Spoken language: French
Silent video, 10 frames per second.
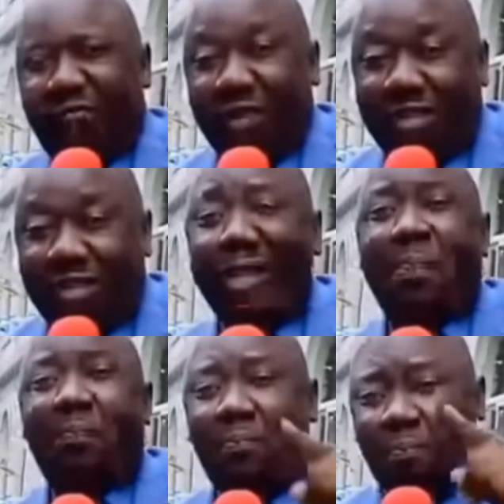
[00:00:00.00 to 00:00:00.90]
Vous êtes
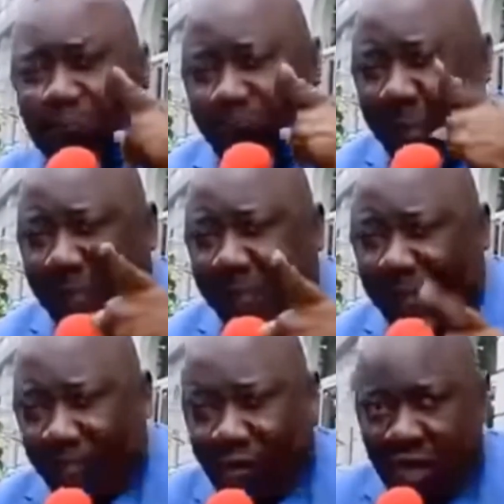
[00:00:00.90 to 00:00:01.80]
la première
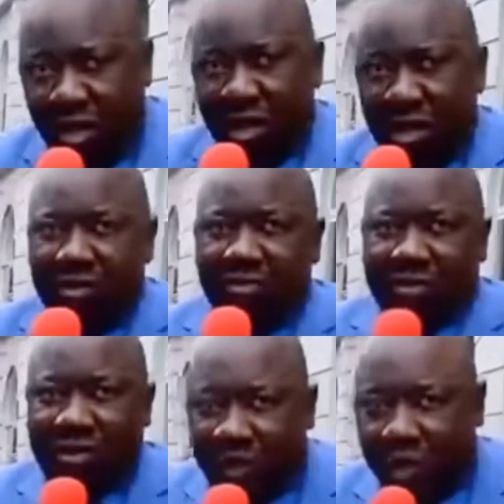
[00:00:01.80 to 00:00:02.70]
personne,
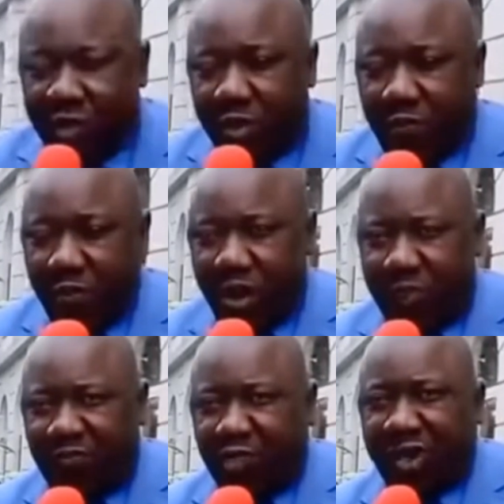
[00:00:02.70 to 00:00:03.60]
si je me trompe,
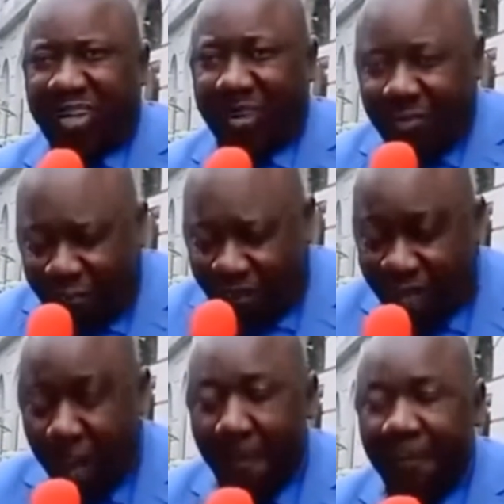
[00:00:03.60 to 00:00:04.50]
à pouvoir
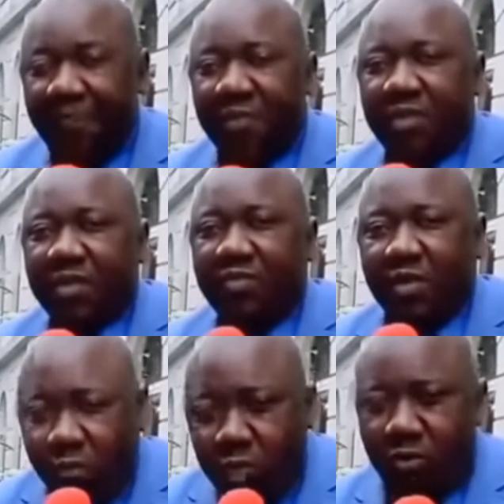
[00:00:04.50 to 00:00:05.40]
révéler que
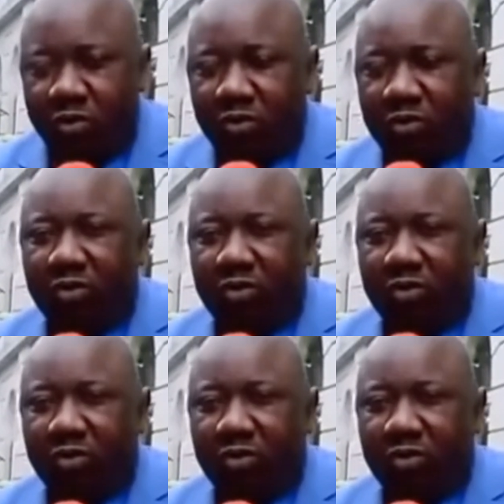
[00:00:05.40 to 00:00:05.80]
Mobutu,